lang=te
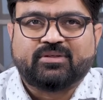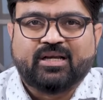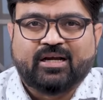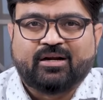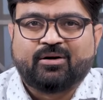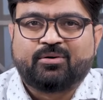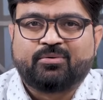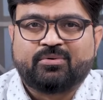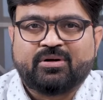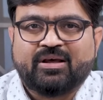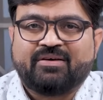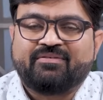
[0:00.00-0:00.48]

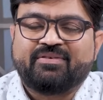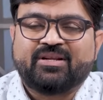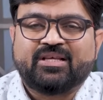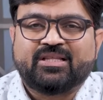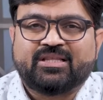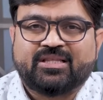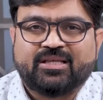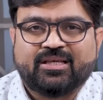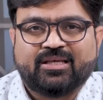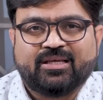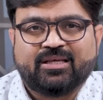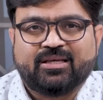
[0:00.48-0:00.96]
ఎక్కడ కూడా
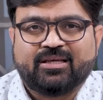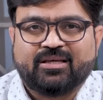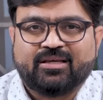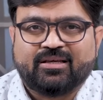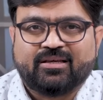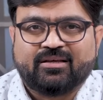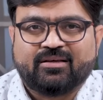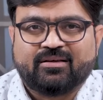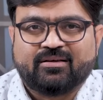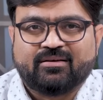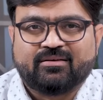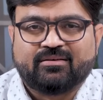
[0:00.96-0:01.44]
అవినీతి
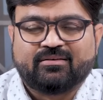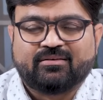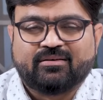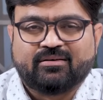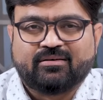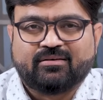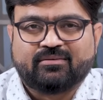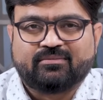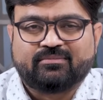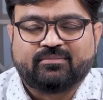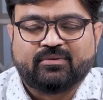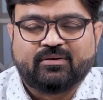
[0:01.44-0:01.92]

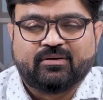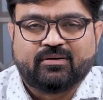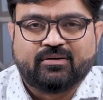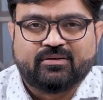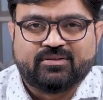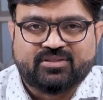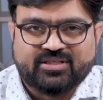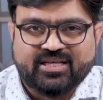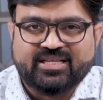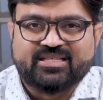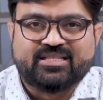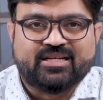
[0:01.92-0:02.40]

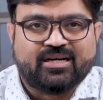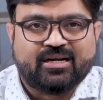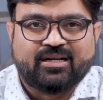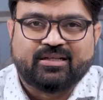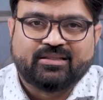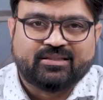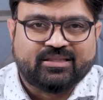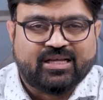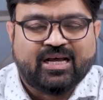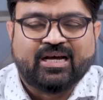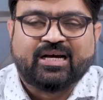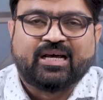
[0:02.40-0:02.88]
చేసిన
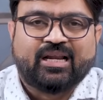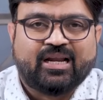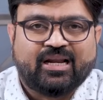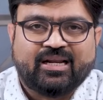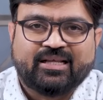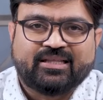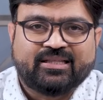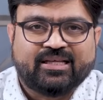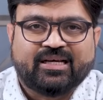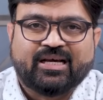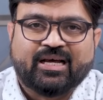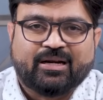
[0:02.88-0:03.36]

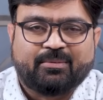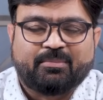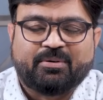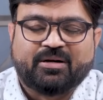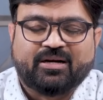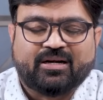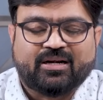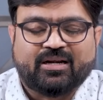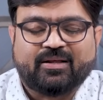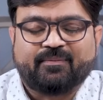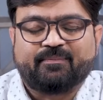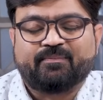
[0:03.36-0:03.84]
దాఖలాలు అయితే
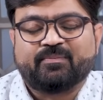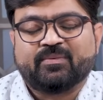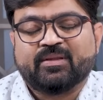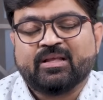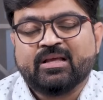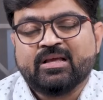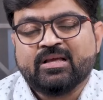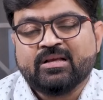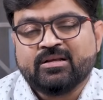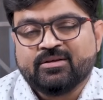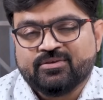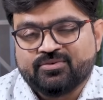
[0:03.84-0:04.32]
కనపడట్లేదు
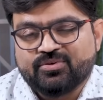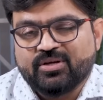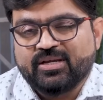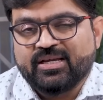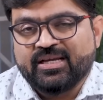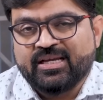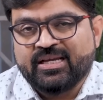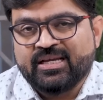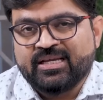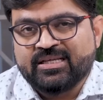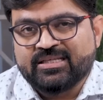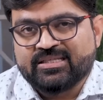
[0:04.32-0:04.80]
సో
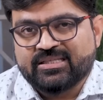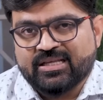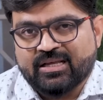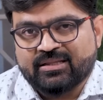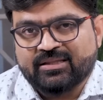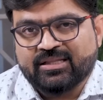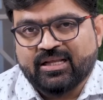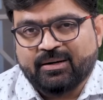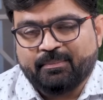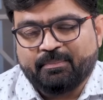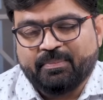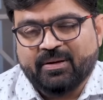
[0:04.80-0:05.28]
ఈ
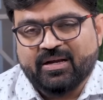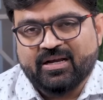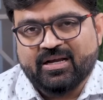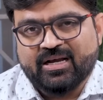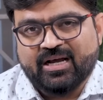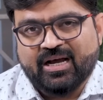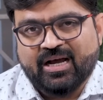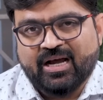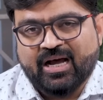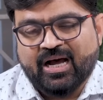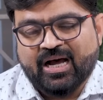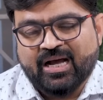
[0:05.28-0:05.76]

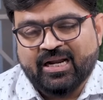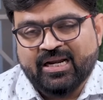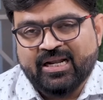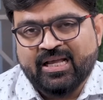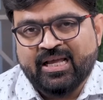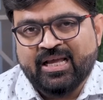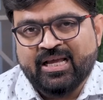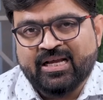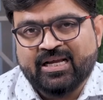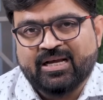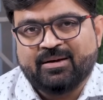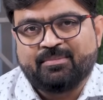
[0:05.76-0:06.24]
సందర్భంగా
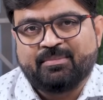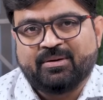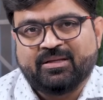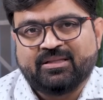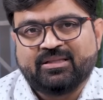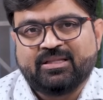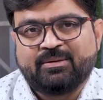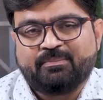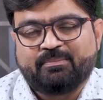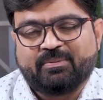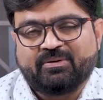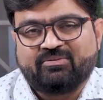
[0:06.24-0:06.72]
అనేక
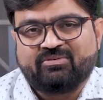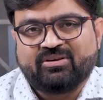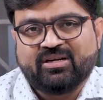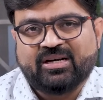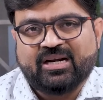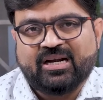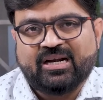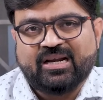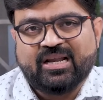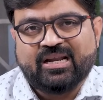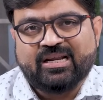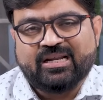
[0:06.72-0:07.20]
మంది పవన్
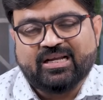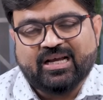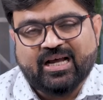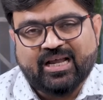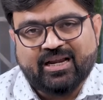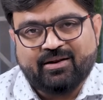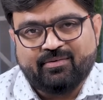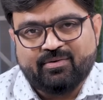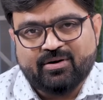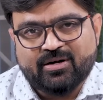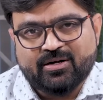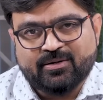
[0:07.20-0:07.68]
కళ్యాణ్
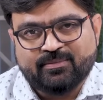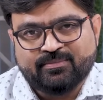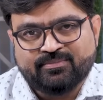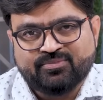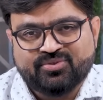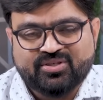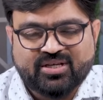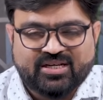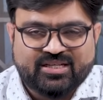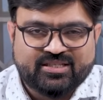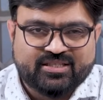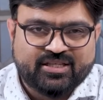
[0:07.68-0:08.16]
కలవడం
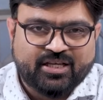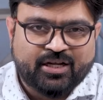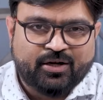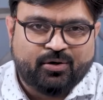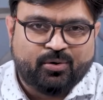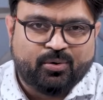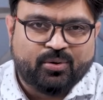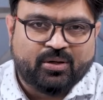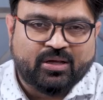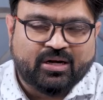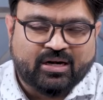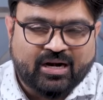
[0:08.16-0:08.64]

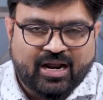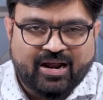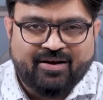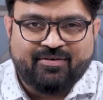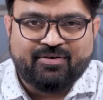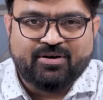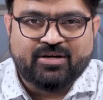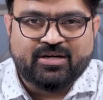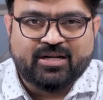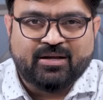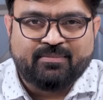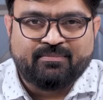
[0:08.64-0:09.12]
జనసేనలోకి
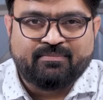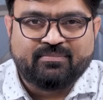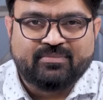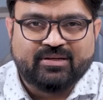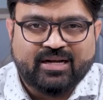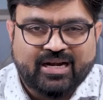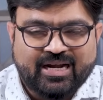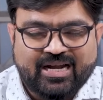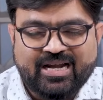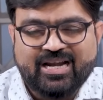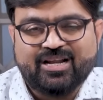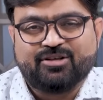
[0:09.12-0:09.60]
రావటం
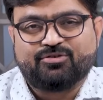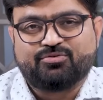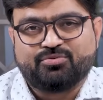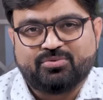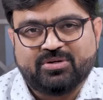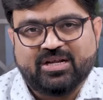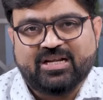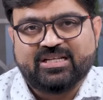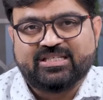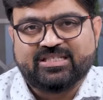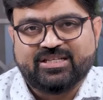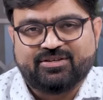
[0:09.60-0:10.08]
ఎట్లా
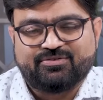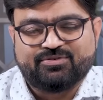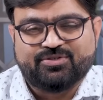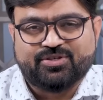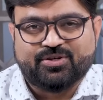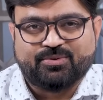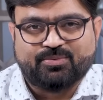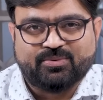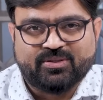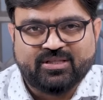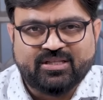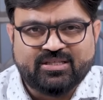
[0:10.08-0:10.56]
చూడాల్సిన
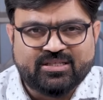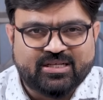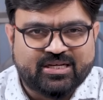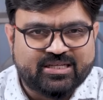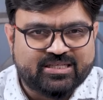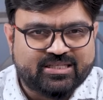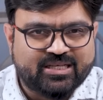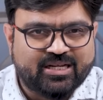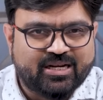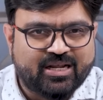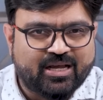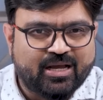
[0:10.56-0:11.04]
అవసరం ఉంది
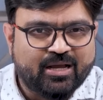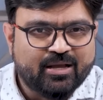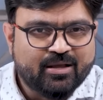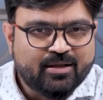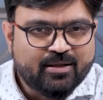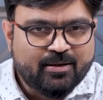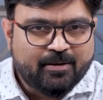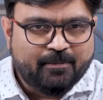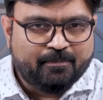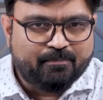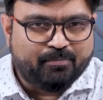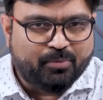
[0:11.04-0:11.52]
జనసేన
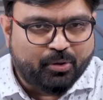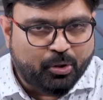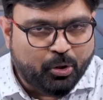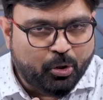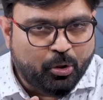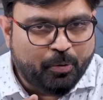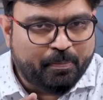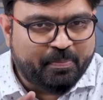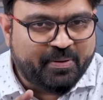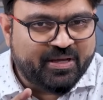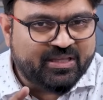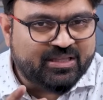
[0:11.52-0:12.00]

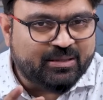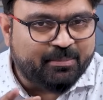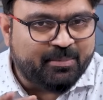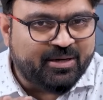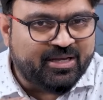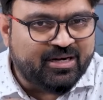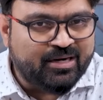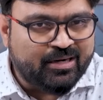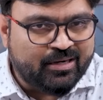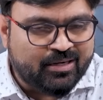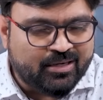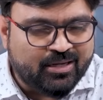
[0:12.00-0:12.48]

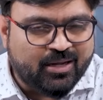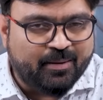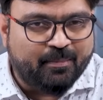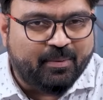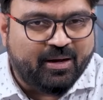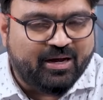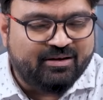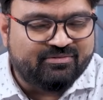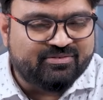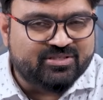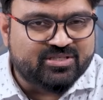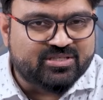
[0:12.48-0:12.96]
బలోపేతమైనట్టుగా
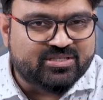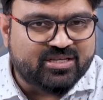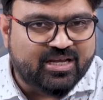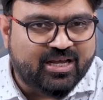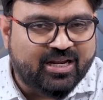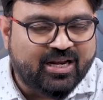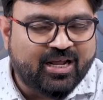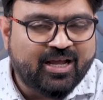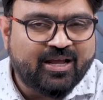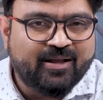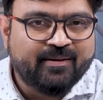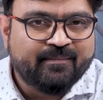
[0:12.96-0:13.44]

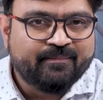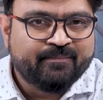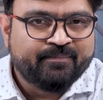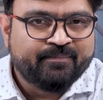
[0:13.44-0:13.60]
భావించాలా